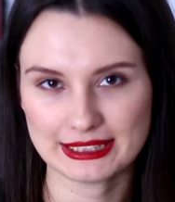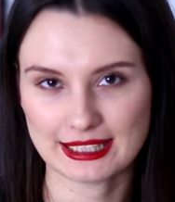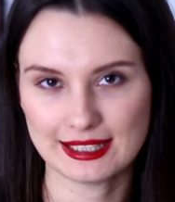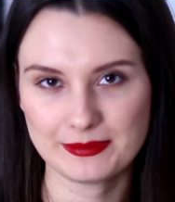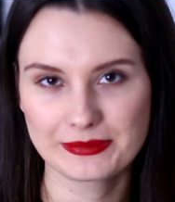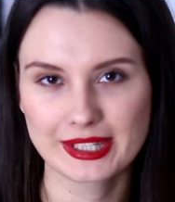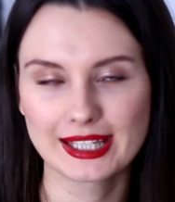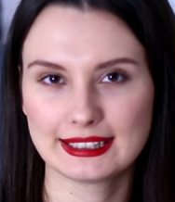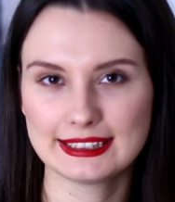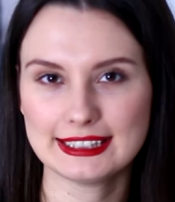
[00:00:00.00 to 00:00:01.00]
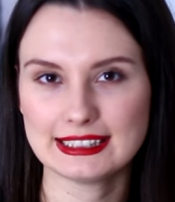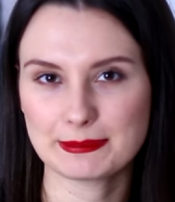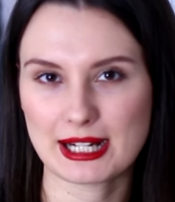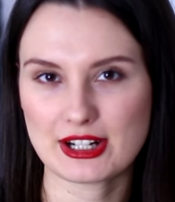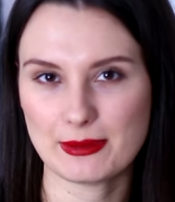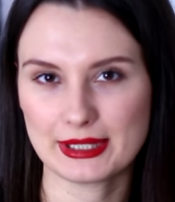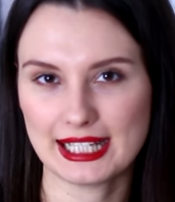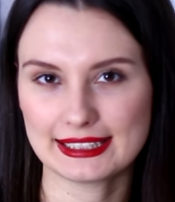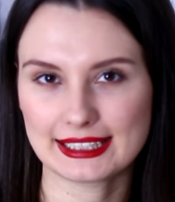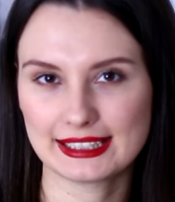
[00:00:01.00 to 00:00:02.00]
kanale. Dzisiaj zapraszam
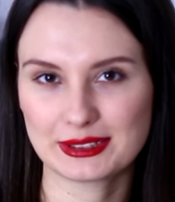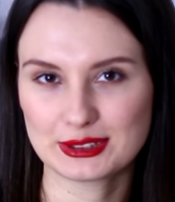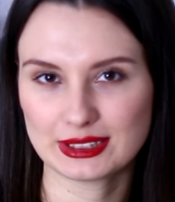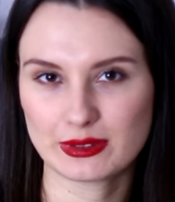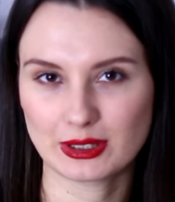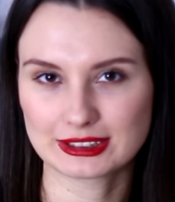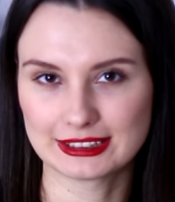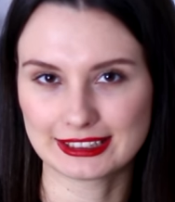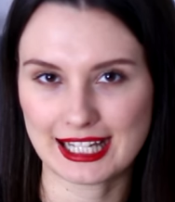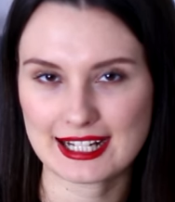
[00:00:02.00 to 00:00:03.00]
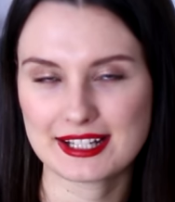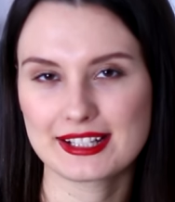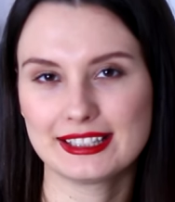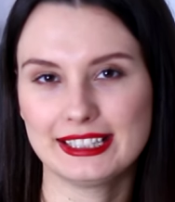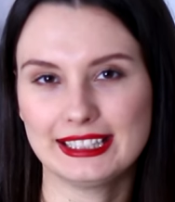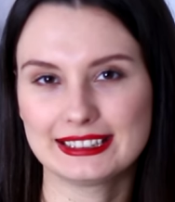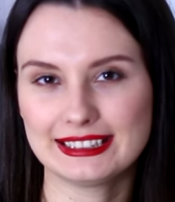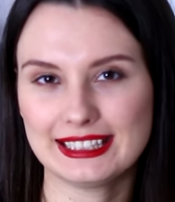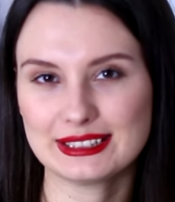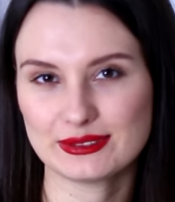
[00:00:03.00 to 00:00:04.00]
na taki końcowo-roczny tag, czyli The
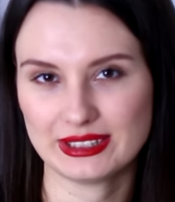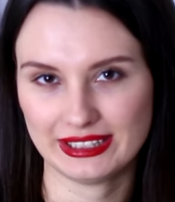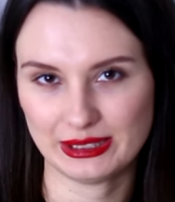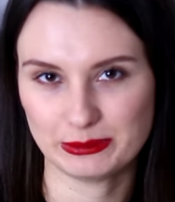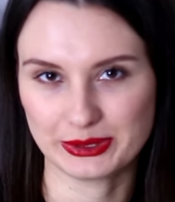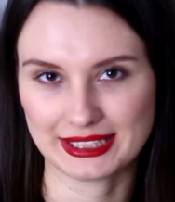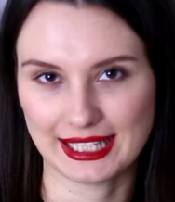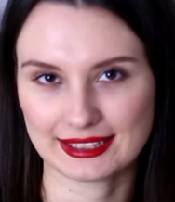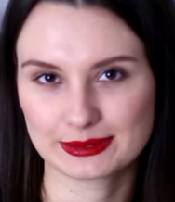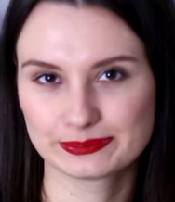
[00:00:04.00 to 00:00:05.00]
End of the Year Book Tag.